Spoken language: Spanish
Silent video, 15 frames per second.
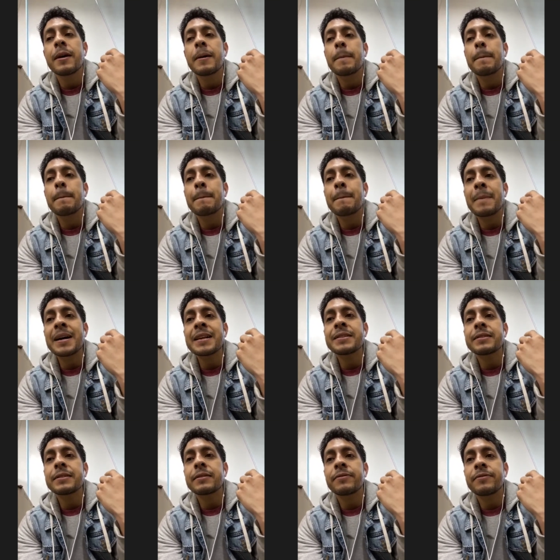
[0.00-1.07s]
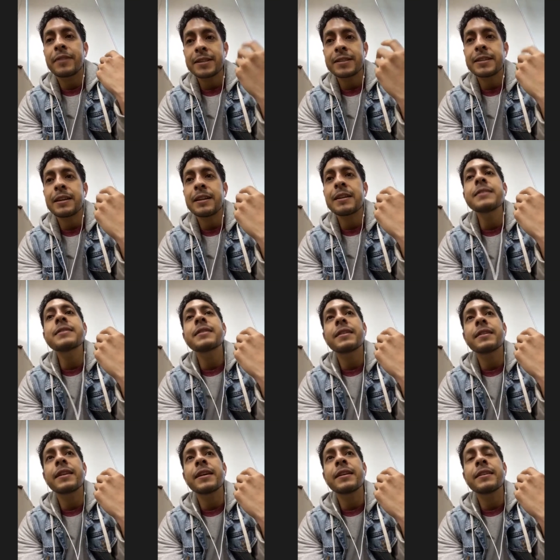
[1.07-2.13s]
más fáciles
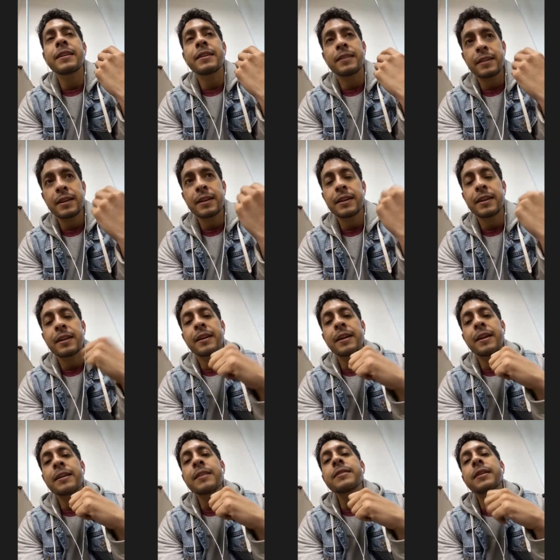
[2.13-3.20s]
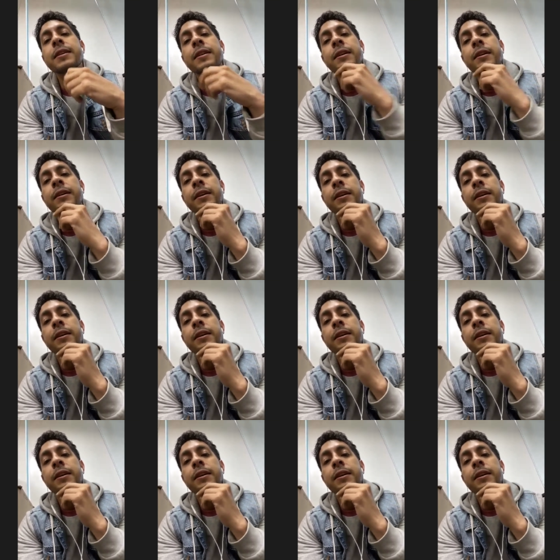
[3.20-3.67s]
de entender quién eres y,